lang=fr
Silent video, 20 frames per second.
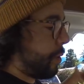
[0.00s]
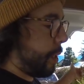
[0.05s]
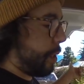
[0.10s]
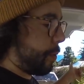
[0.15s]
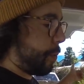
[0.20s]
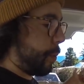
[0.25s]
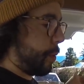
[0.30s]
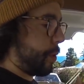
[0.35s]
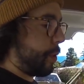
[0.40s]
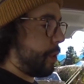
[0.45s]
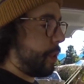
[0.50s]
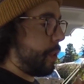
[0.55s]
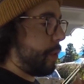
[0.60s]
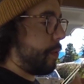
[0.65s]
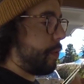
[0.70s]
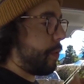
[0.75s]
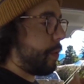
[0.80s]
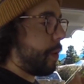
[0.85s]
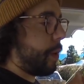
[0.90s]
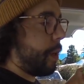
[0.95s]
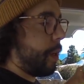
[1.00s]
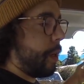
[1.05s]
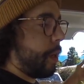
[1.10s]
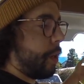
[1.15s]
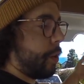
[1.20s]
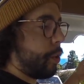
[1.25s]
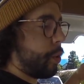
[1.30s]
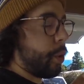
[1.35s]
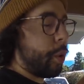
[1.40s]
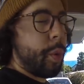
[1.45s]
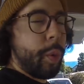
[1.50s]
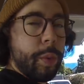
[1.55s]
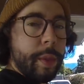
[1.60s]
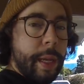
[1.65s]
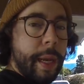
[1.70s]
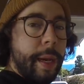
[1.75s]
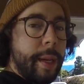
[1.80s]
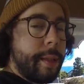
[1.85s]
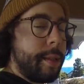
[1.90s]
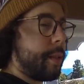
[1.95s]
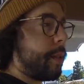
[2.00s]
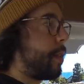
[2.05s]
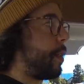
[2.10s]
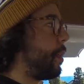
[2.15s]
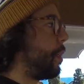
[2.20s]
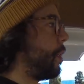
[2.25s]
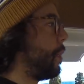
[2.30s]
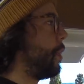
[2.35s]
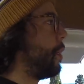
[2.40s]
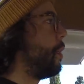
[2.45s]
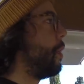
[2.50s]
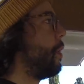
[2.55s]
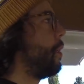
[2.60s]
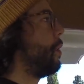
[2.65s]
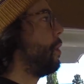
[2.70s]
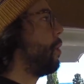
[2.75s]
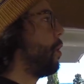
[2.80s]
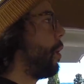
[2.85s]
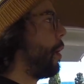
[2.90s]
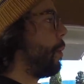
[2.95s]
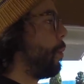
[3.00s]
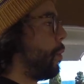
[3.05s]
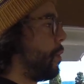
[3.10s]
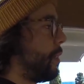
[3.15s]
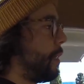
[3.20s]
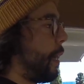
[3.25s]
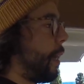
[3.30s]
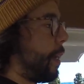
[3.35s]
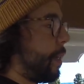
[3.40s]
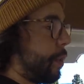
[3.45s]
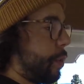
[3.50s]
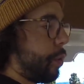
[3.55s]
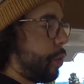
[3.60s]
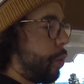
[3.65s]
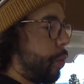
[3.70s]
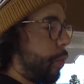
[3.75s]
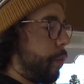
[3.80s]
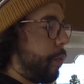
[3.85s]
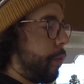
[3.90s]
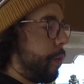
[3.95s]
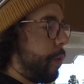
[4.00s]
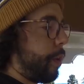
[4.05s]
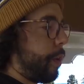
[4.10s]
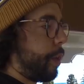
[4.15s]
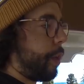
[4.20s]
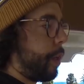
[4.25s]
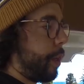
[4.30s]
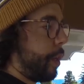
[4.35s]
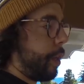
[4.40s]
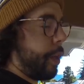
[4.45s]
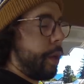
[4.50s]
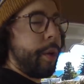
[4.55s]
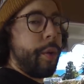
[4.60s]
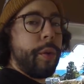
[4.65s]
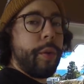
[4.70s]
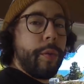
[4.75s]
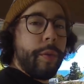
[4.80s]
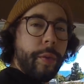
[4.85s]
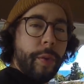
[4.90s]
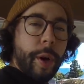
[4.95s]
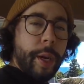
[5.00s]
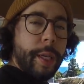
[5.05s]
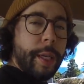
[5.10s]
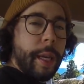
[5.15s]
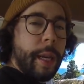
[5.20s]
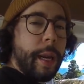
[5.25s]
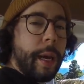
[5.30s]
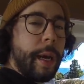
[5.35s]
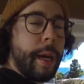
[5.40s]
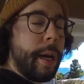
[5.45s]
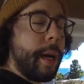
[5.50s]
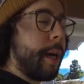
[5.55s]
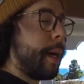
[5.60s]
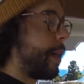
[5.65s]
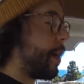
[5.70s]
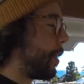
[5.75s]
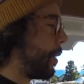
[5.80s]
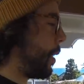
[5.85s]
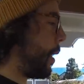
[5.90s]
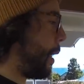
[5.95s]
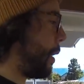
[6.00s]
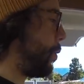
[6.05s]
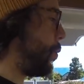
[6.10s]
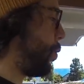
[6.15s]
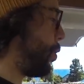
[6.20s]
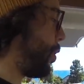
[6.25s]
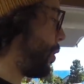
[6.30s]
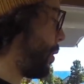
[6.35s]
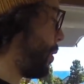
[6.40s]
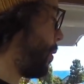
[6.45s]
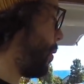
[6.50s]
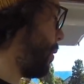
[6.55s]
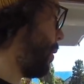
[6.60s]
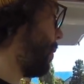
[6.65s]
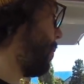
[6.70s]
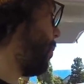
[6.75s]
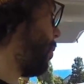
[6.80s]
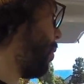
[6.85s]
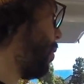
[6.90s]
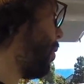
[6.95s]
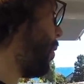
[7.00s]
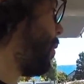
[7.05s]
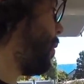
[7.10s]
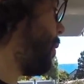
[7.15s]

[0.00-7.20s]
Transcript: expansive de contact qui normalement s'arrête de gonfler une fois qu'elle a touché un bord.